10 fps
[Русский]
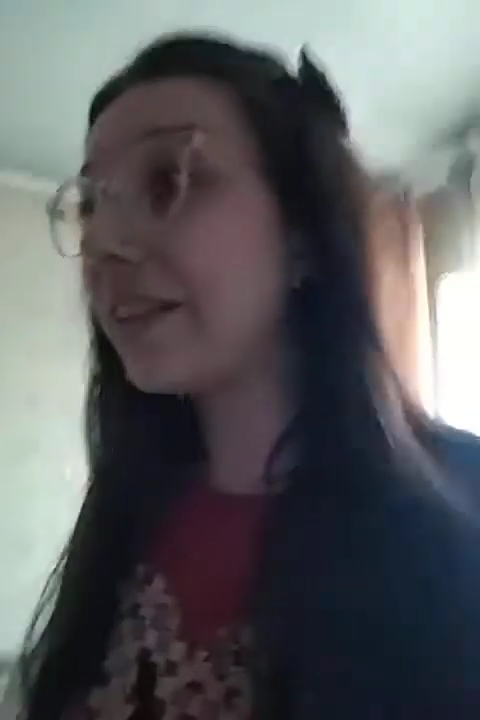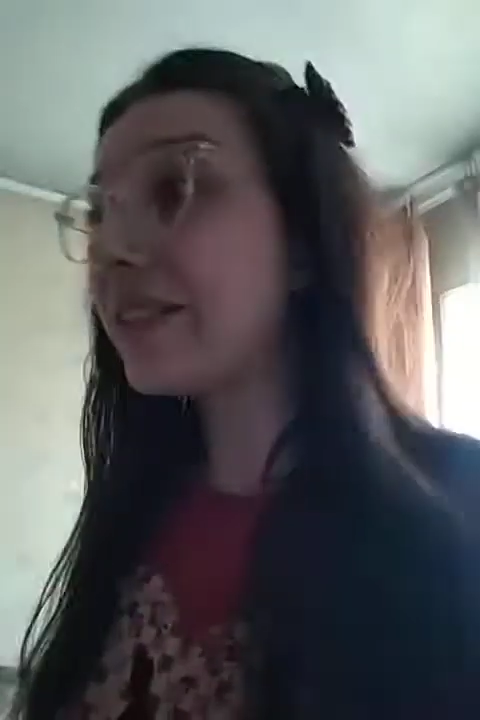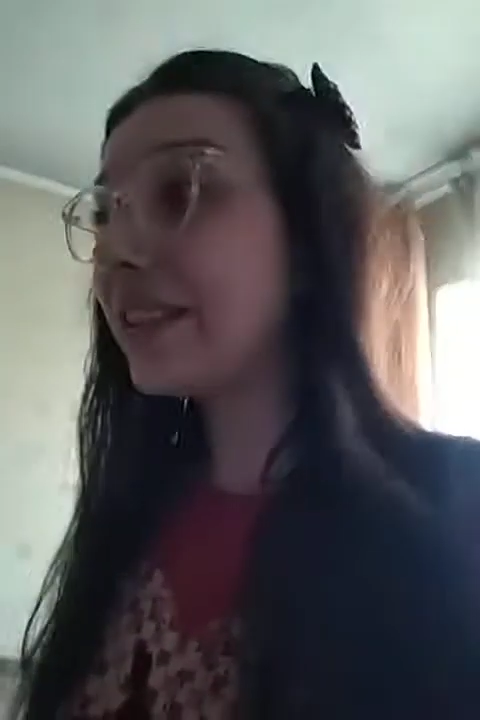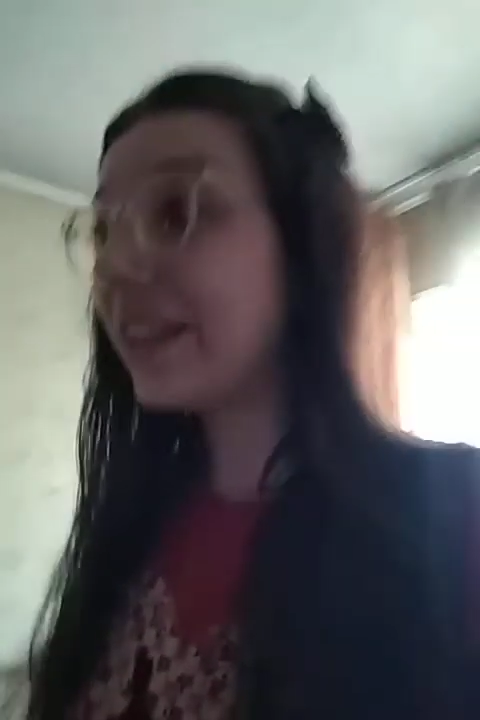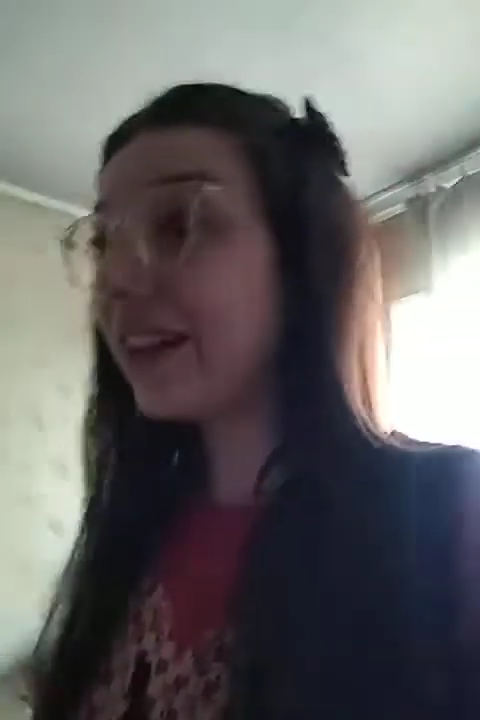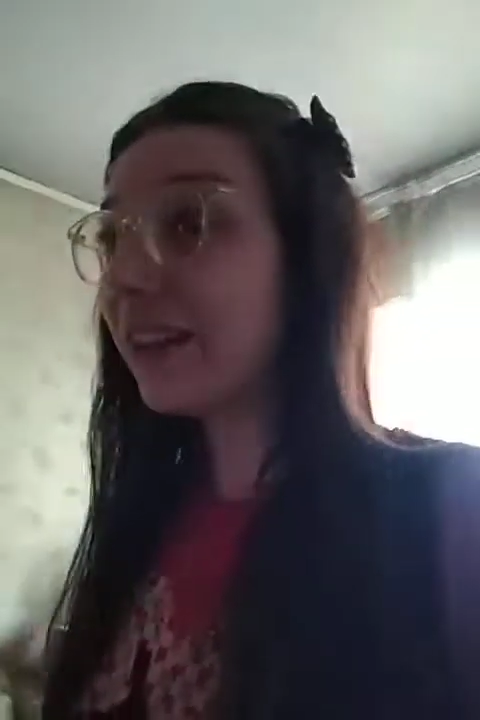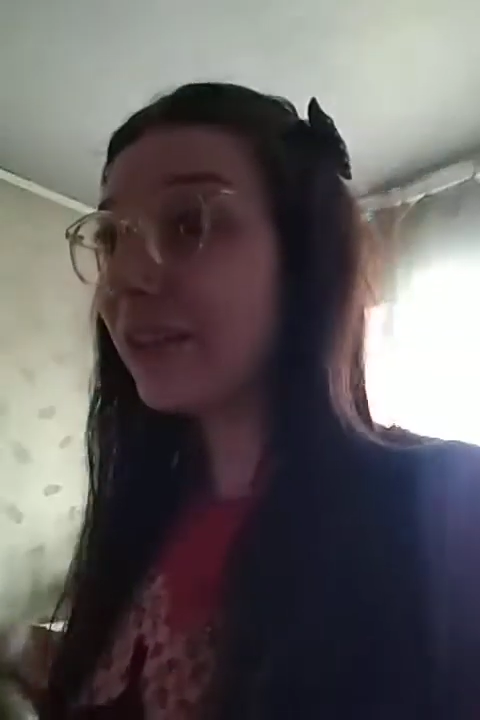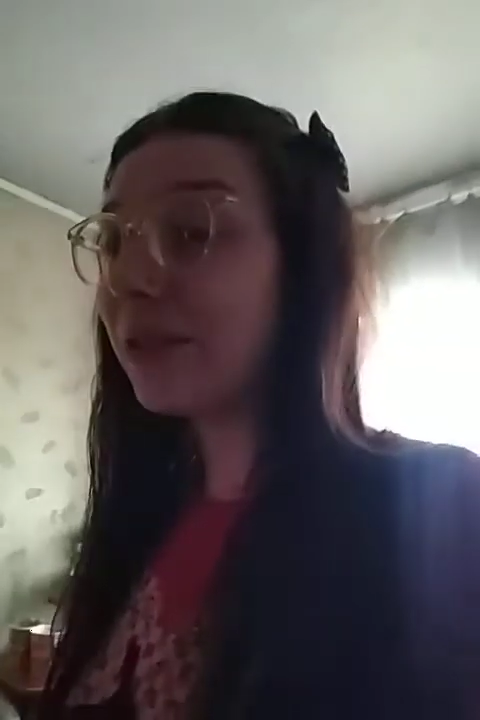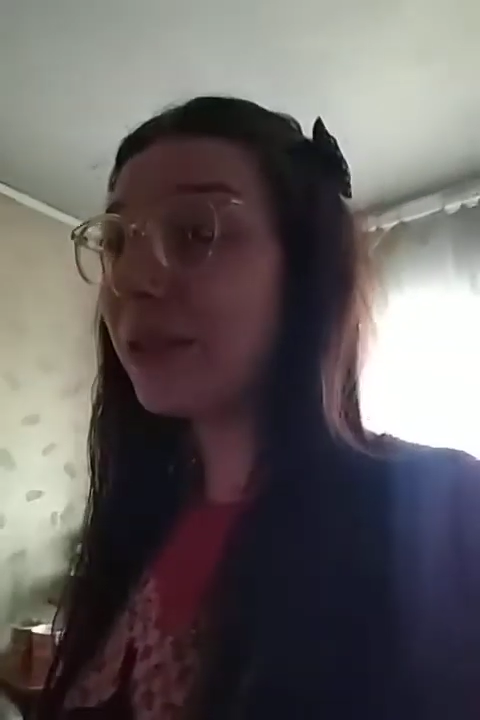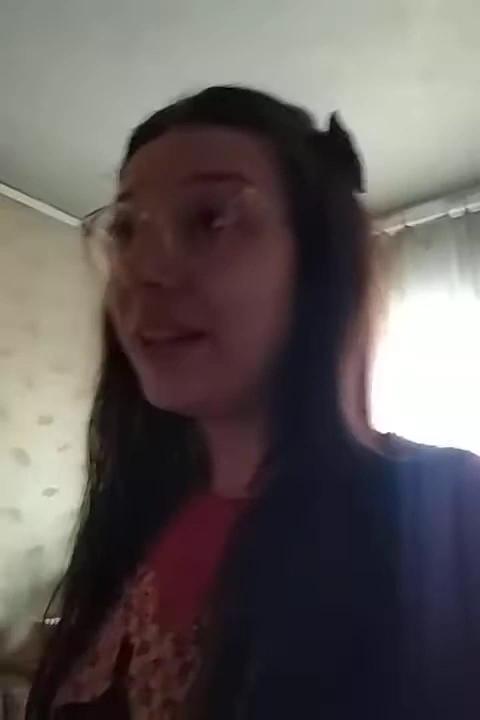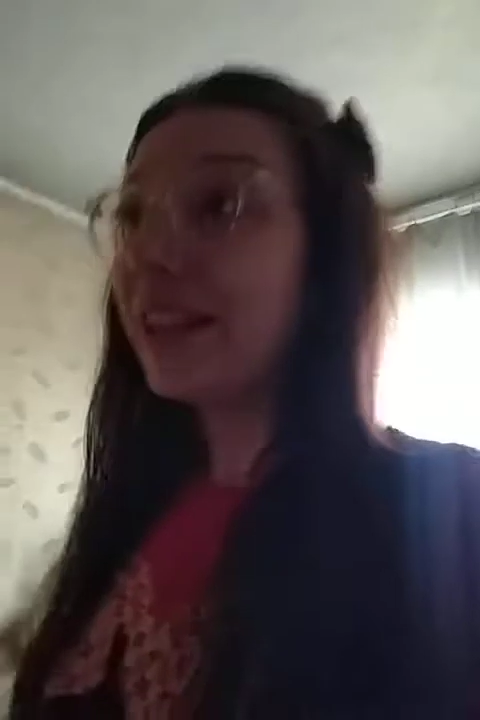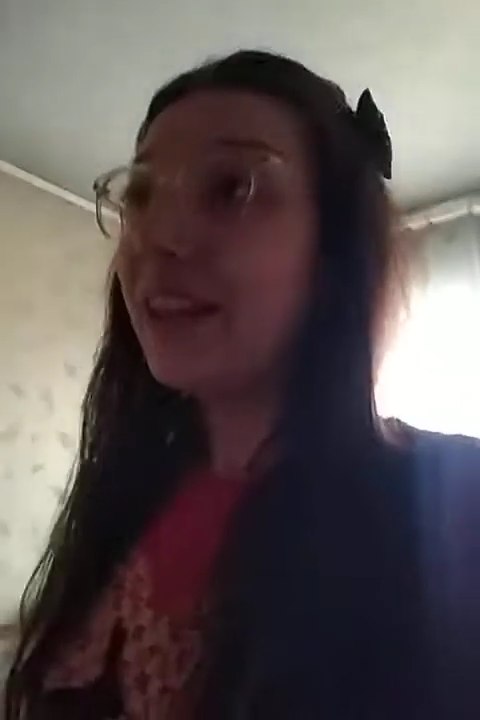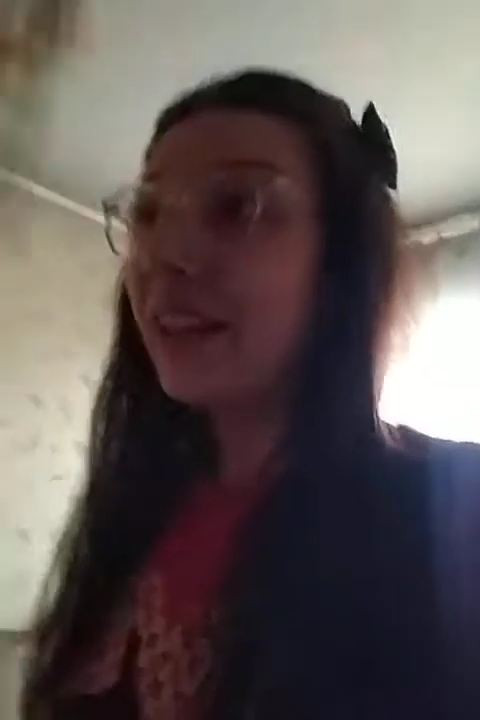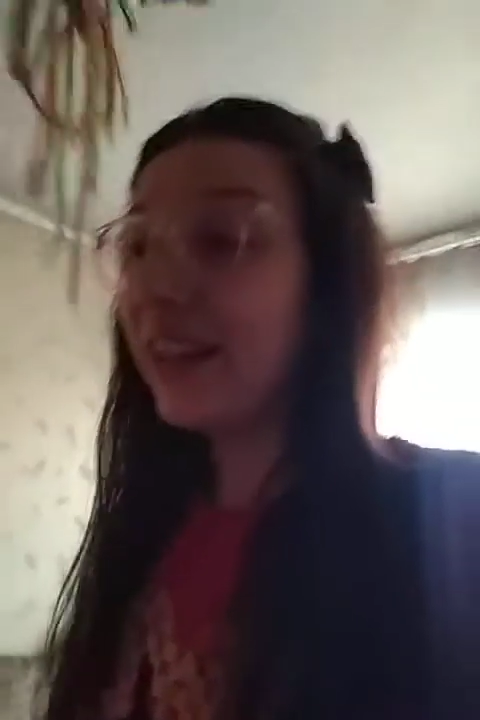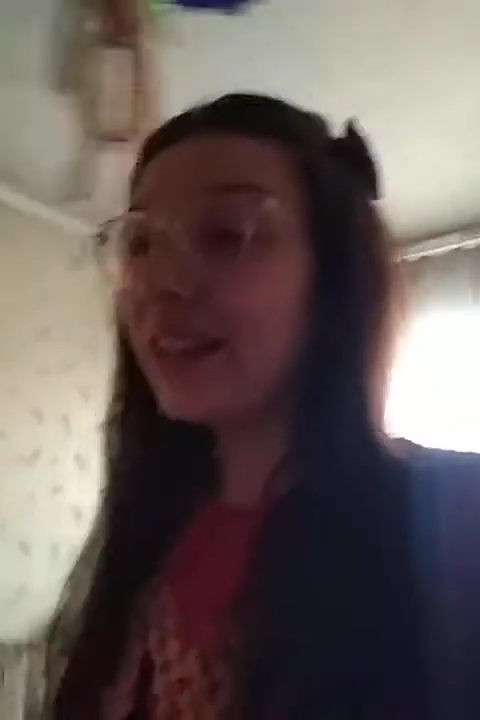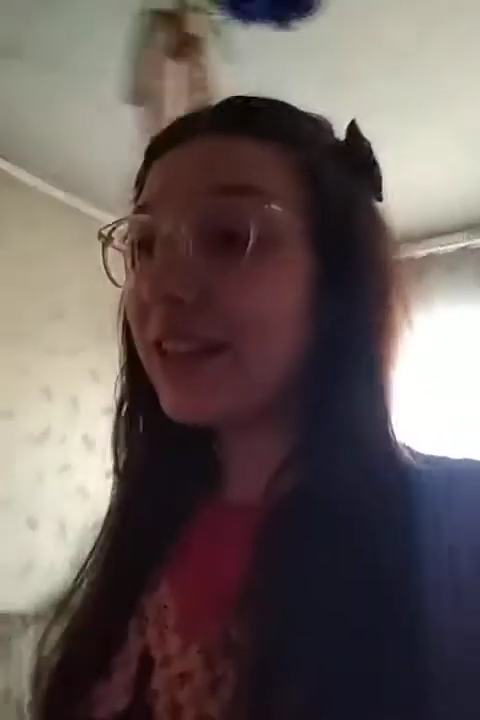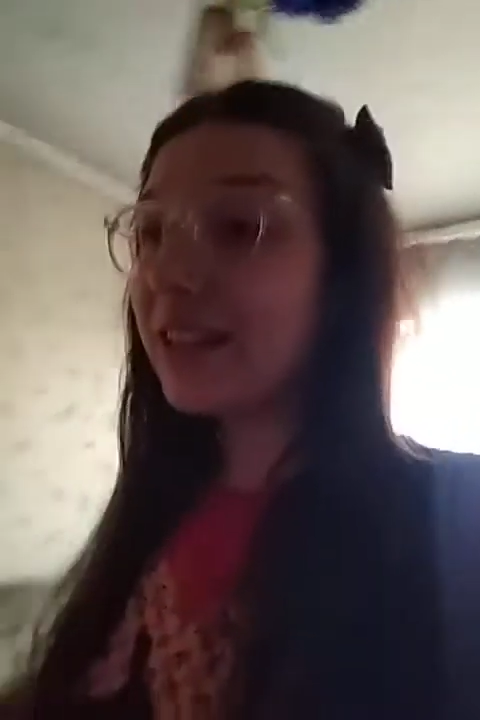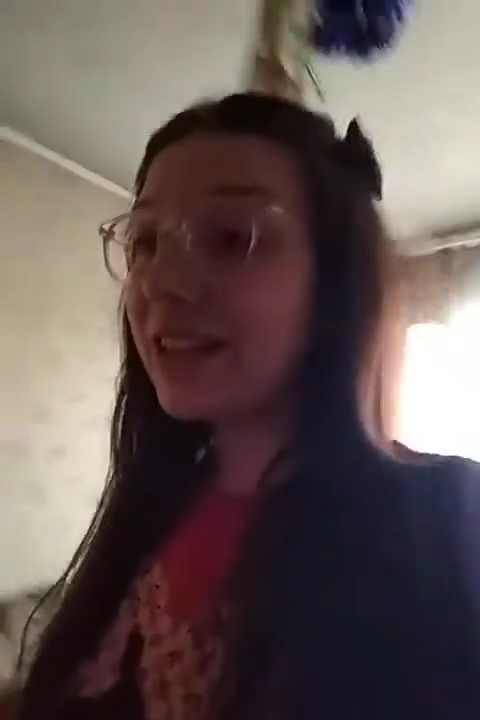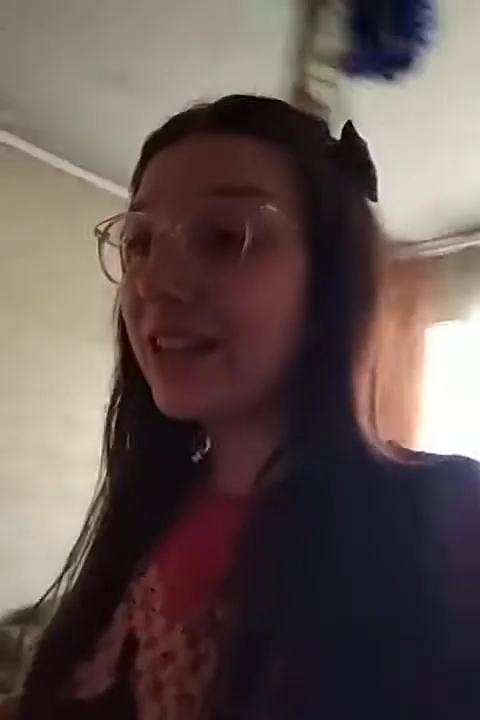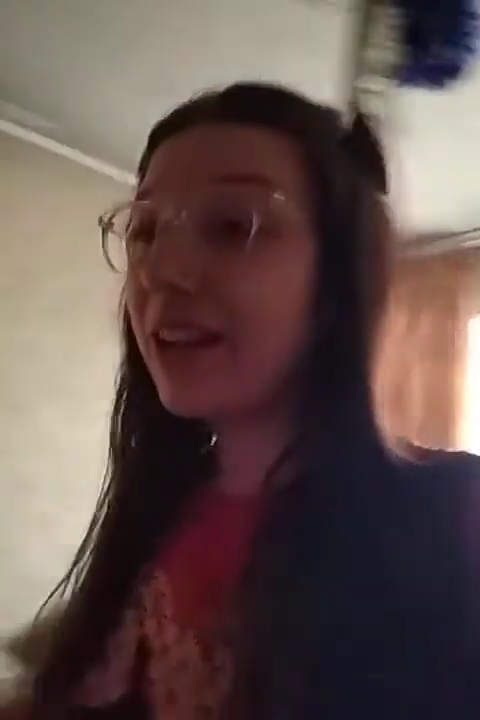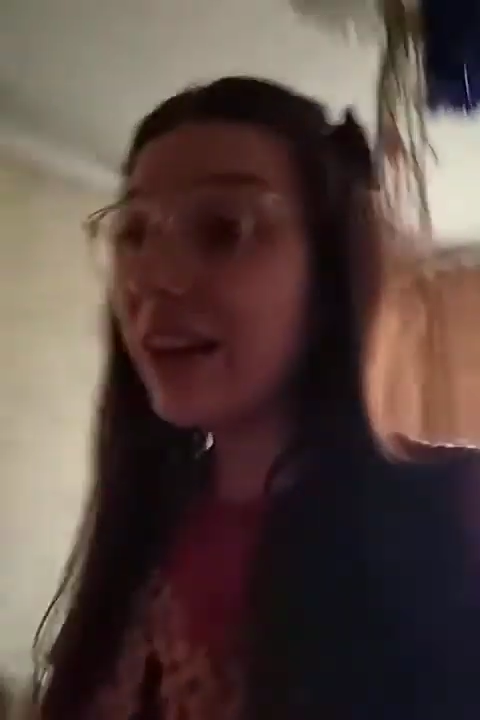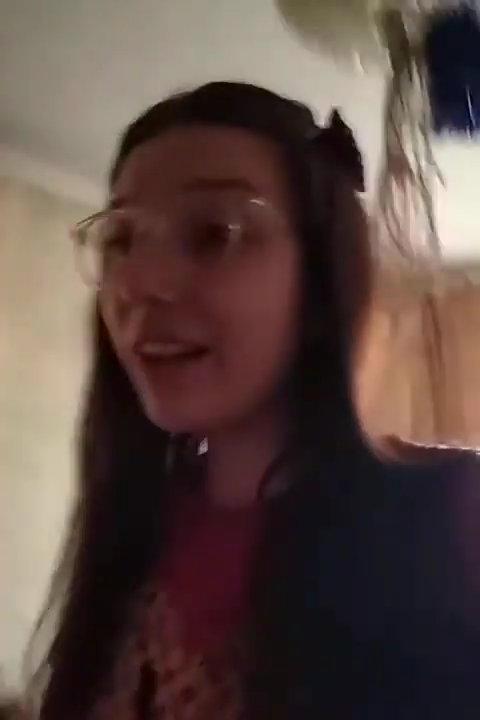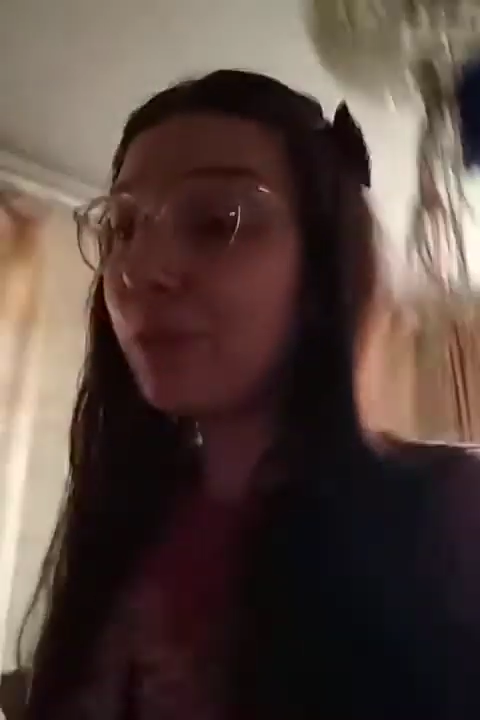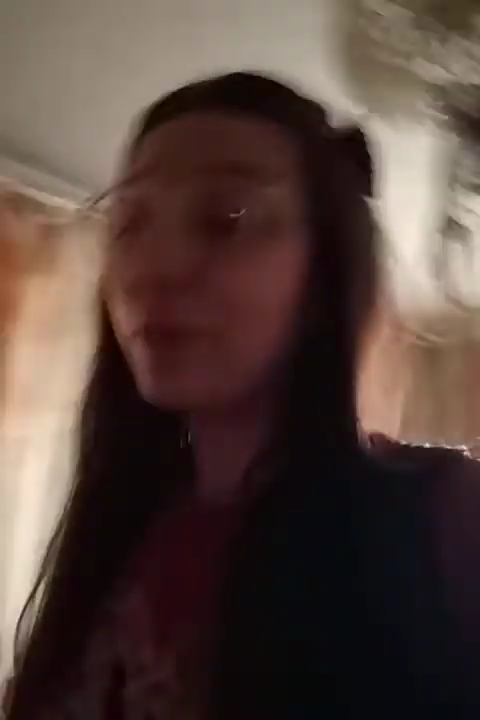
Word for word: в стиралку. Она стирает,